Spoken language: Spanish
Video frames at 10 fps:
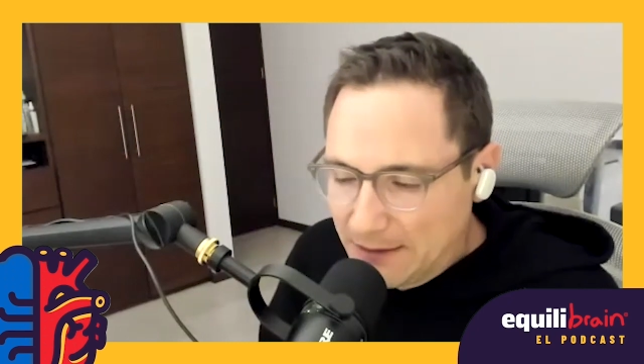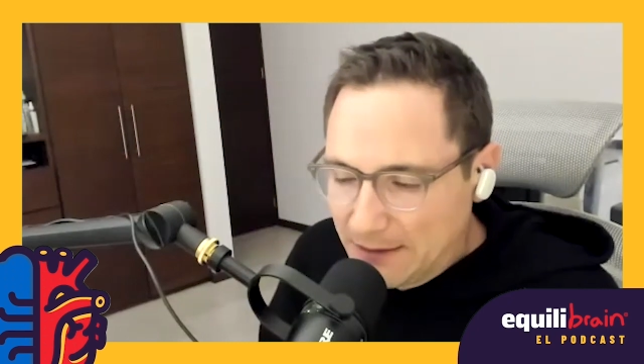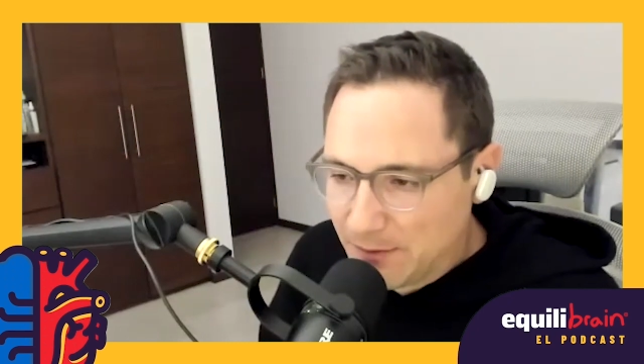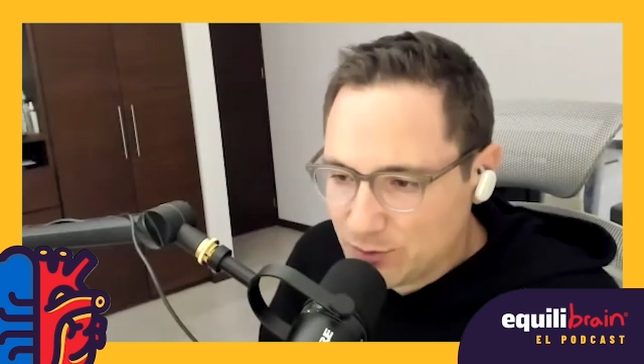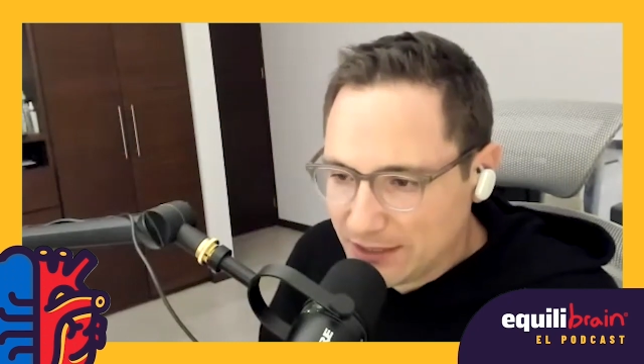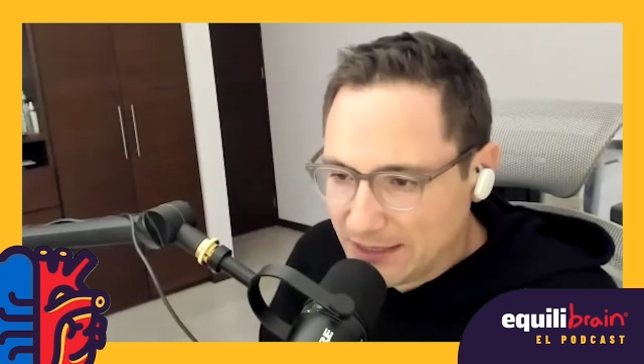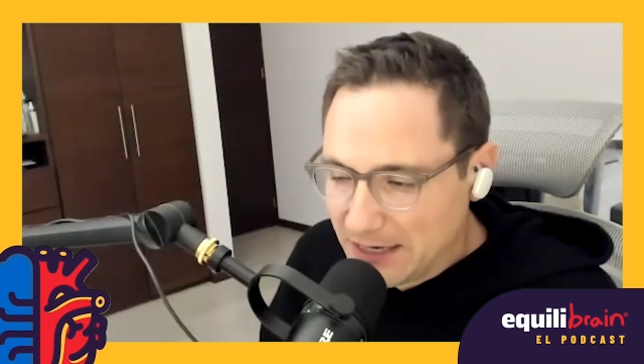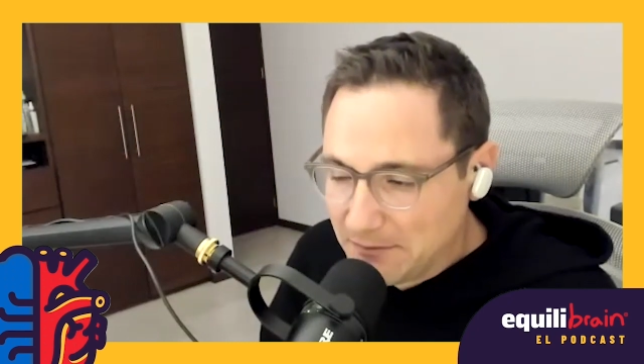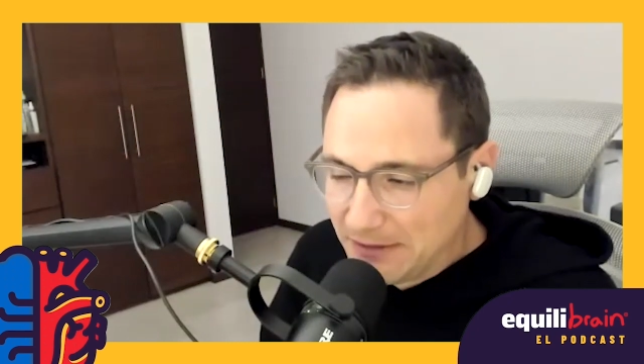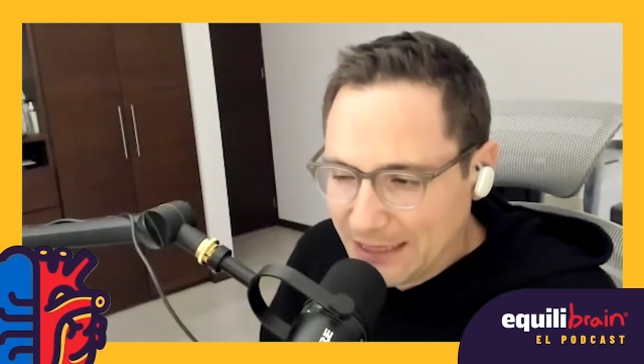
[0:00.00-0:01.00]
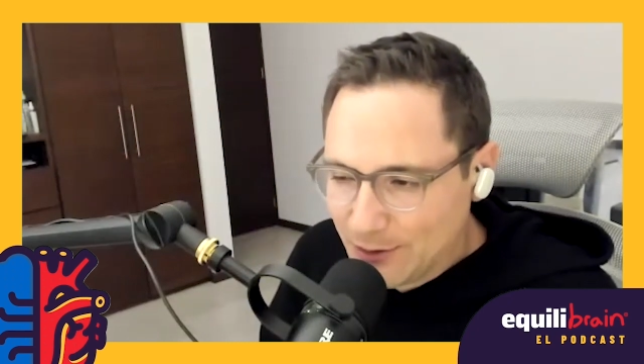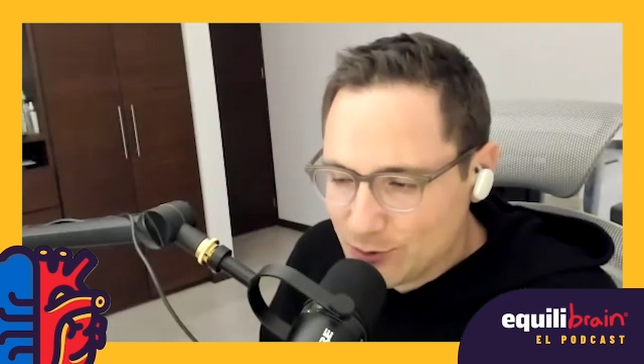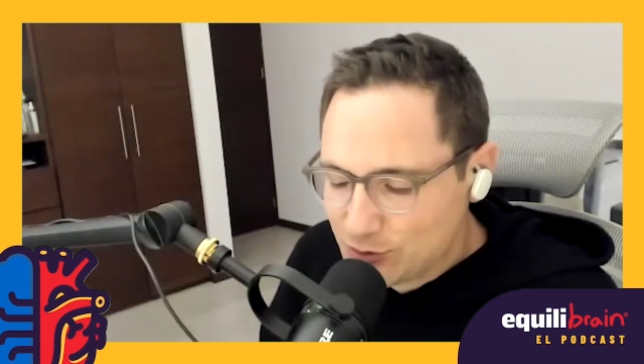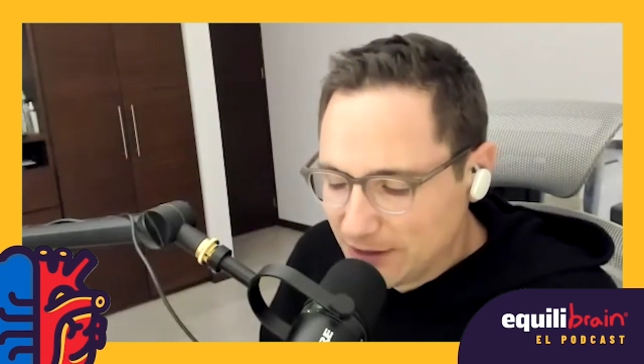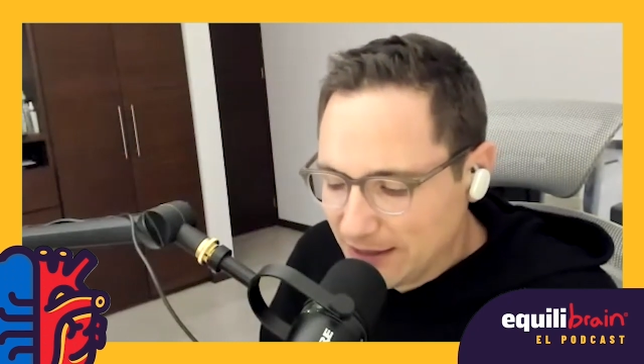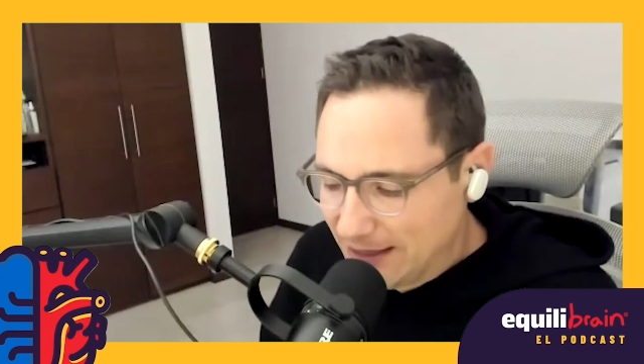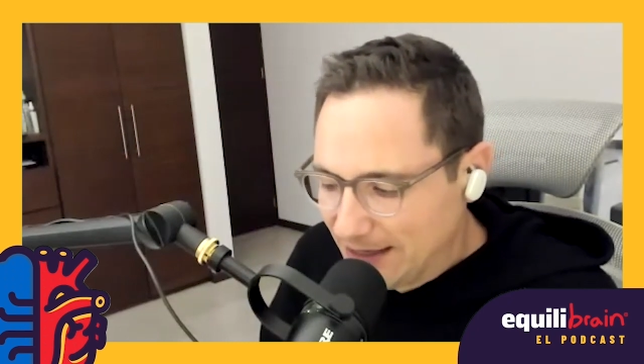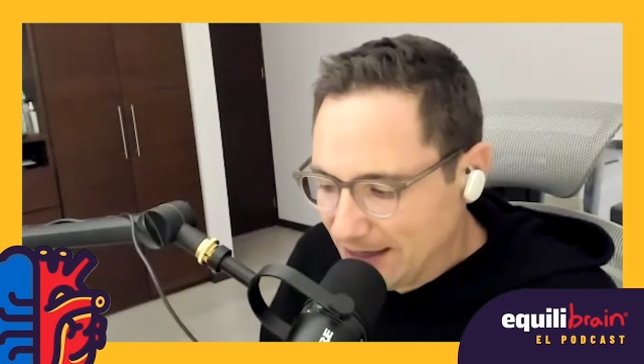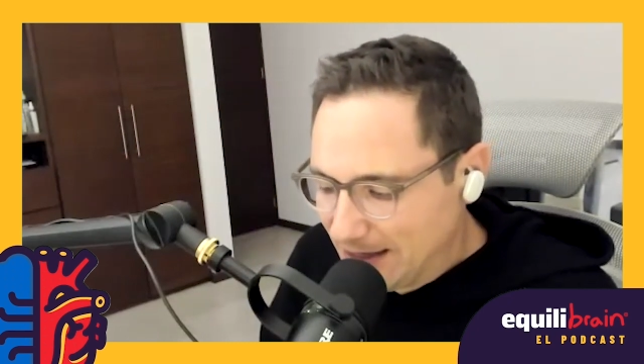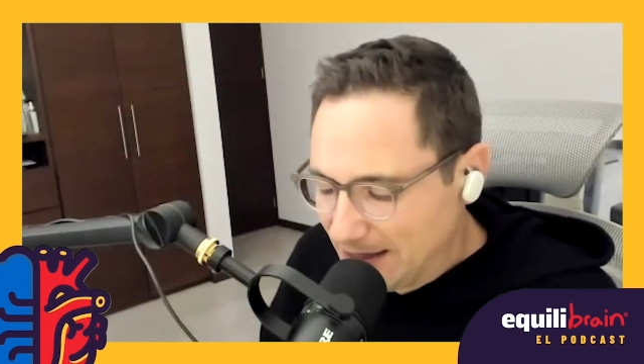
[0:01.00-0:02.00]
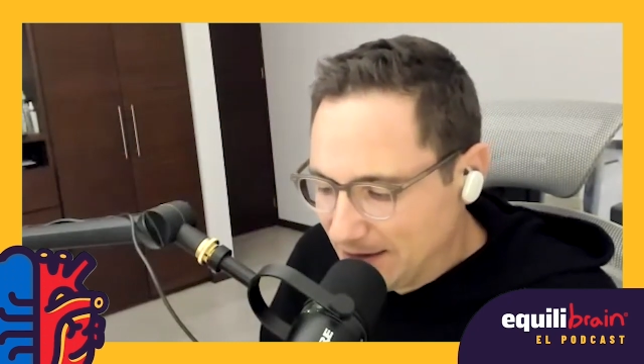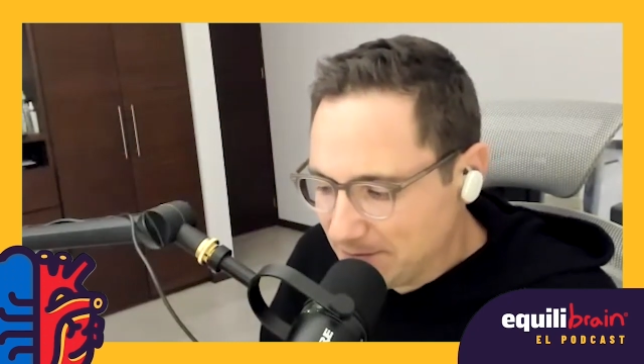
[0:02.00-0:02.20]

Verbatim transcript: vamos a tener invitados eh,